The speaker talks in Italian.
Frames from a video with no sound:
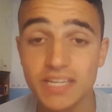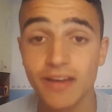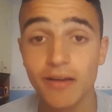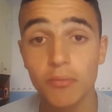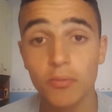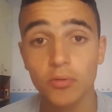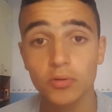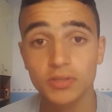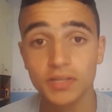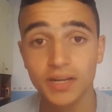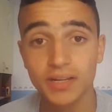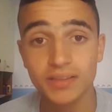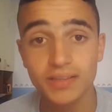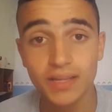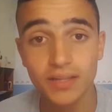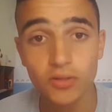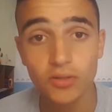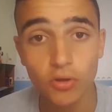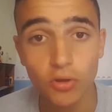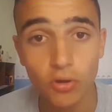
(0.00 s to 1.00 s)
stavamo
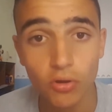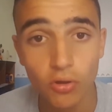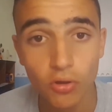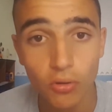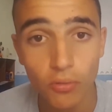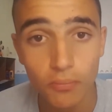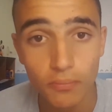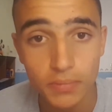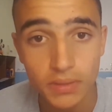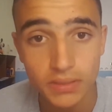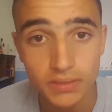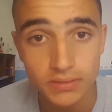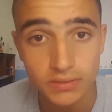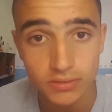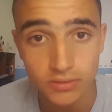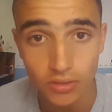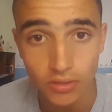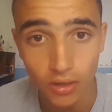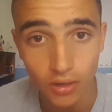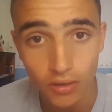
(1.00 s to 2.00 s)
trattando con
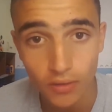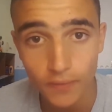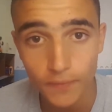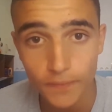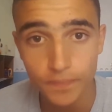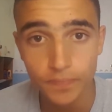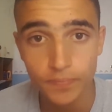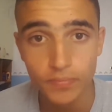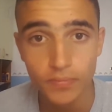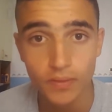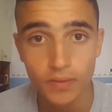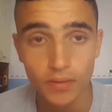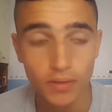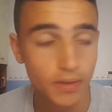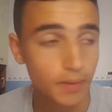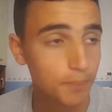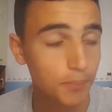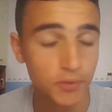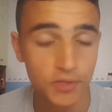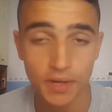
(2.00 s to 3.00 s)
Commisso
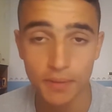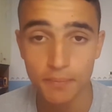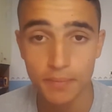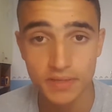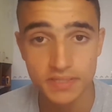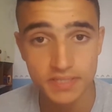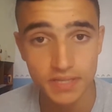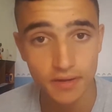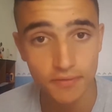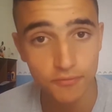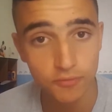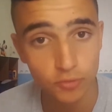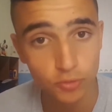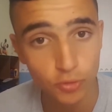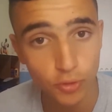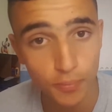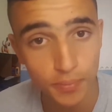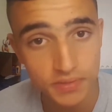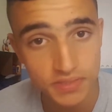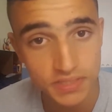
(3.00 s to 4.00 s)
che potrebbe essere il
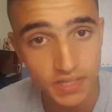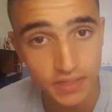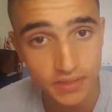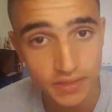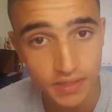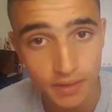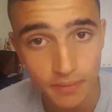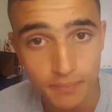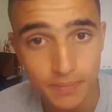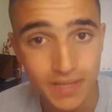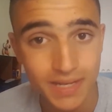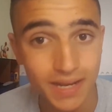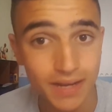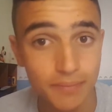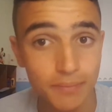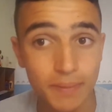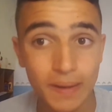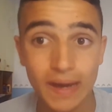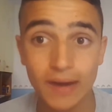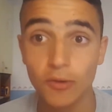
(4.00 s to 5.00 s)
futuro presidente del
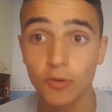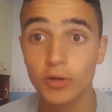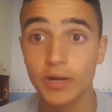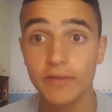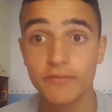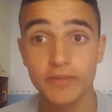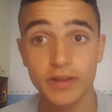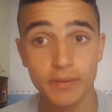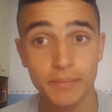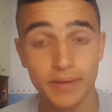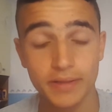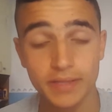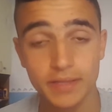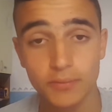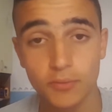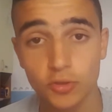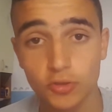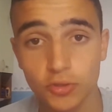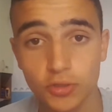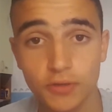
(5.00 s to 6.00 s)
Milan, ma ora è
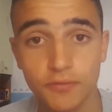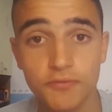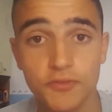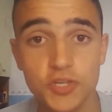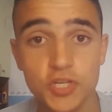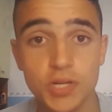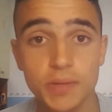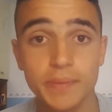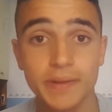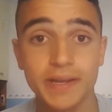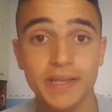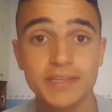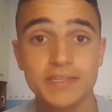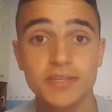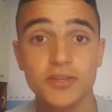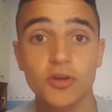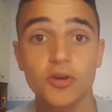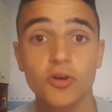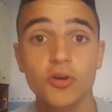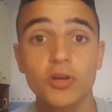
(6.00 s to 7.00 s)
veramente molto difficile perché
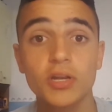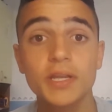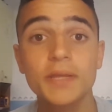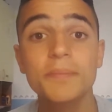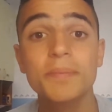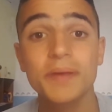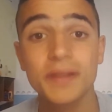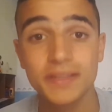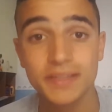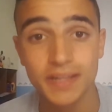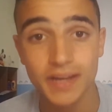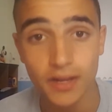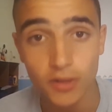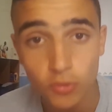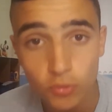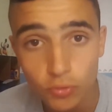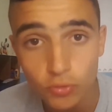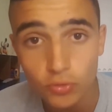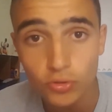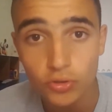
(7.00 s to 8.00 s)
se Yongo lì perderà
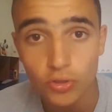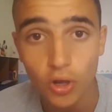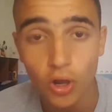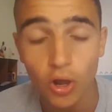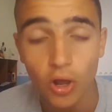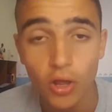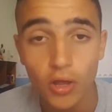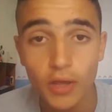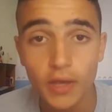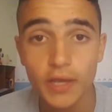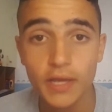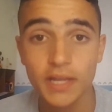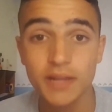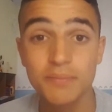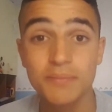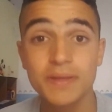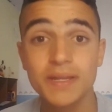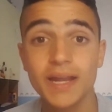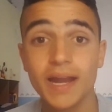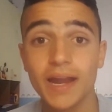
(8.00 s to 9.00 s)
tutto,
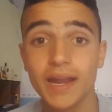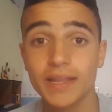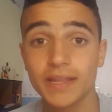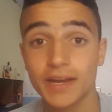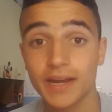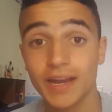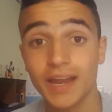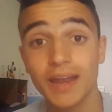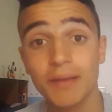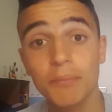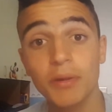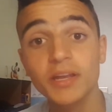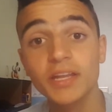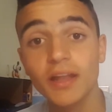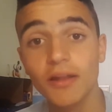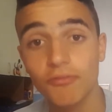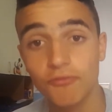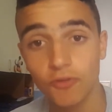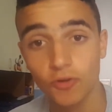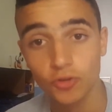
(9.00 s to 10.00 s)
il Milan andrà nelle mani
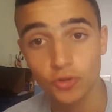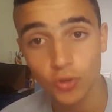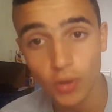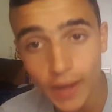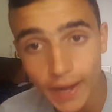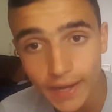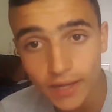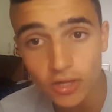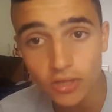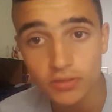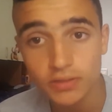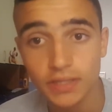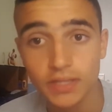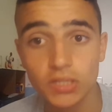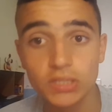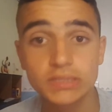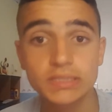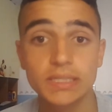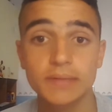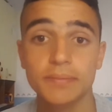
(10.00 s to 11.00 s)
del fondo Elliott e
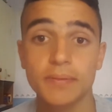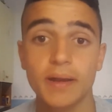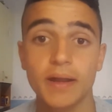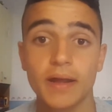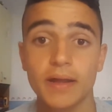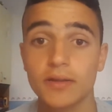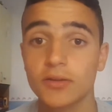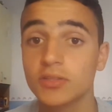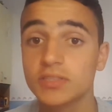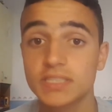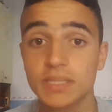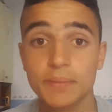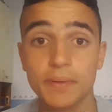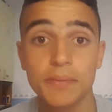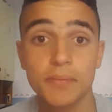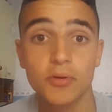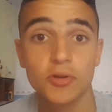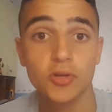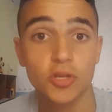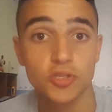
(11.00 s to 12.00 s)
non, saprà, non
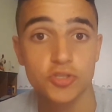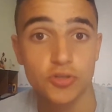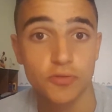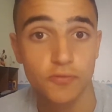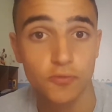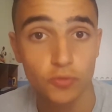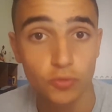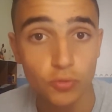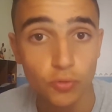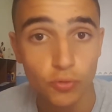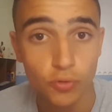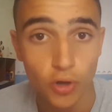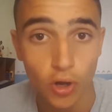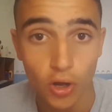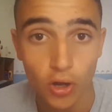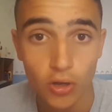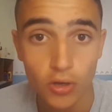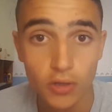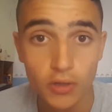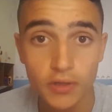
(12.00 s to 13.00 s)
sapremo il nostro
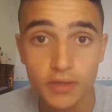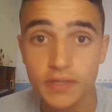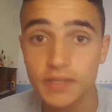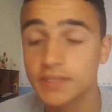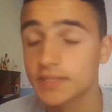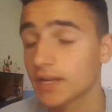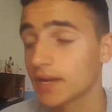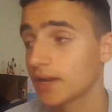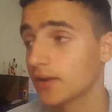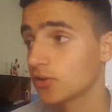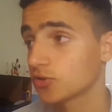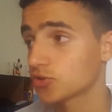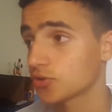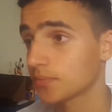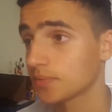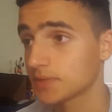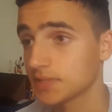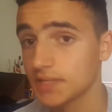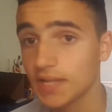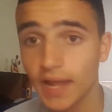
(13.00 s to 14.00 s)
futuro chi sarà il
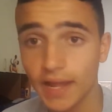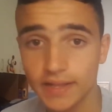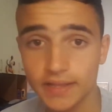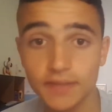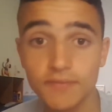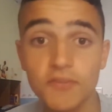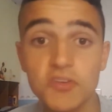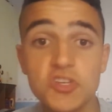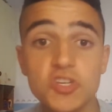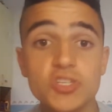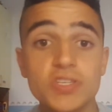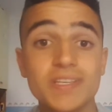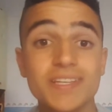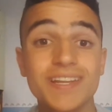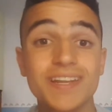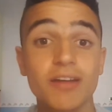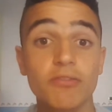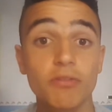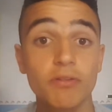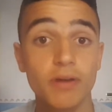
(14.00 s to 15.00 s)
nostro presidente. Invece
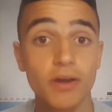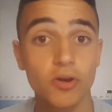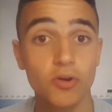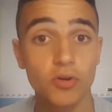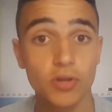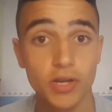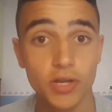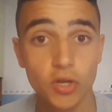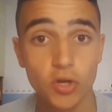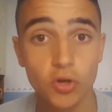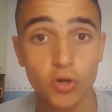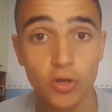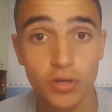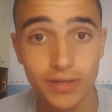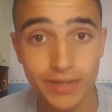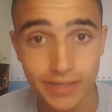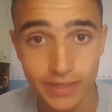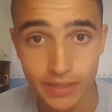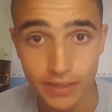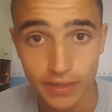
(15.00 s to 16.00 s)
se l'aveva ancora Yongo
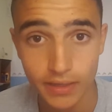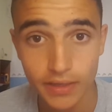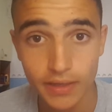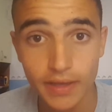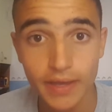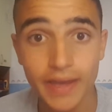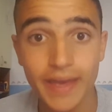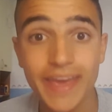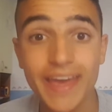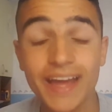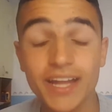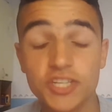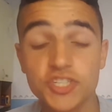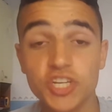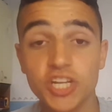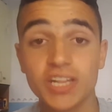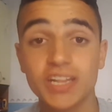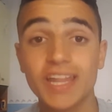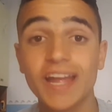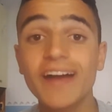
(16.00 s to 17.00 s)
lì e
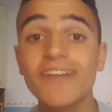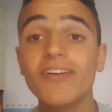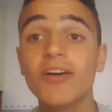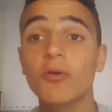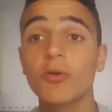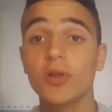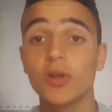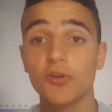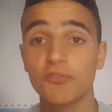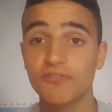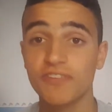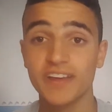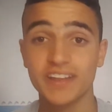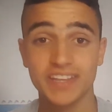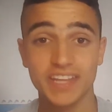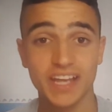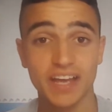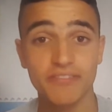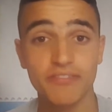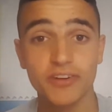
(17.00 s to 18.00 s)
accettava quelle
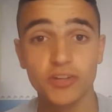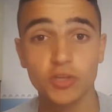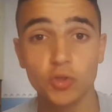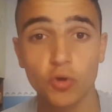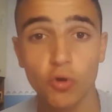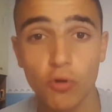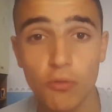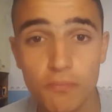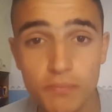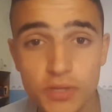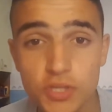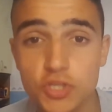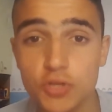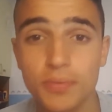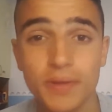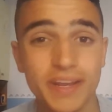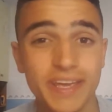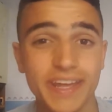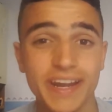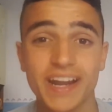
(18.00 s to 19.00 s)
offerte che ha fatto Commisso,
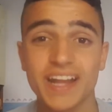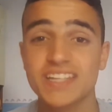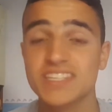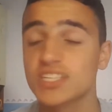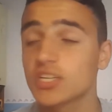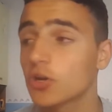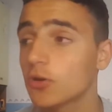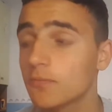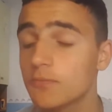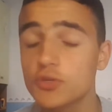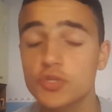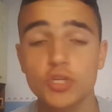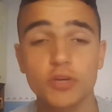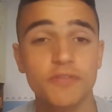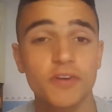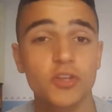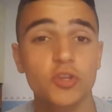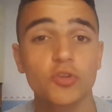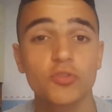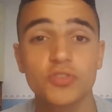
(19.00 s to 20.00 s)
perché ragazzi Commisso ha
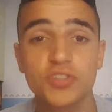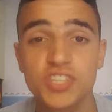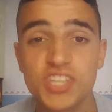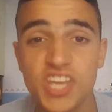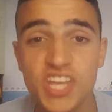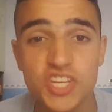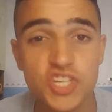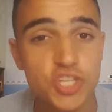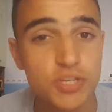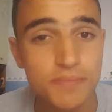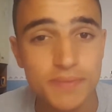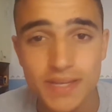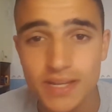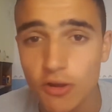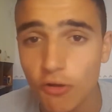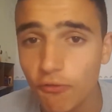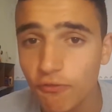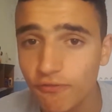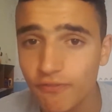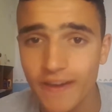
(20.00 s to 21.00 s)
fatto 10.000
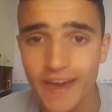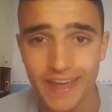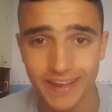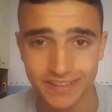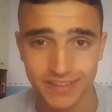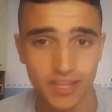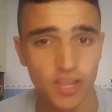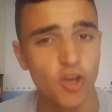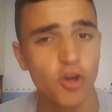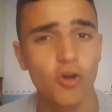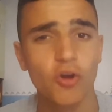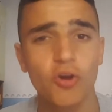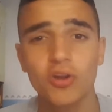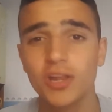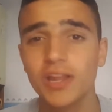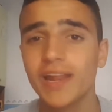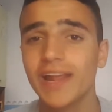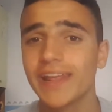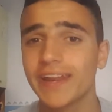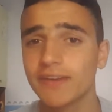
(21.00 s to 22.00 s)
offerte, Yongo
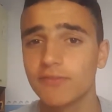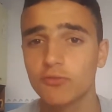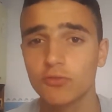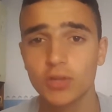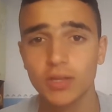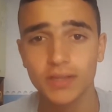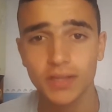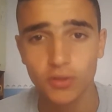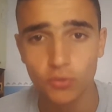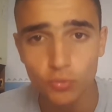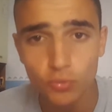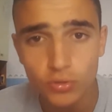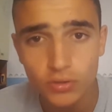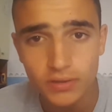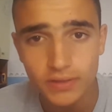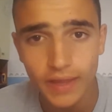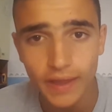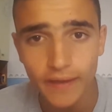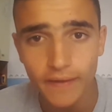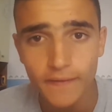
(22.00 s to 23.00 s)
lì le ha rifiutate
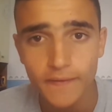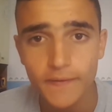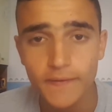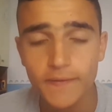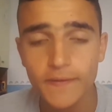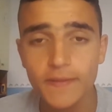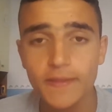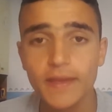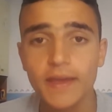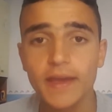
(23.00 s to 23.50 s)
tutte.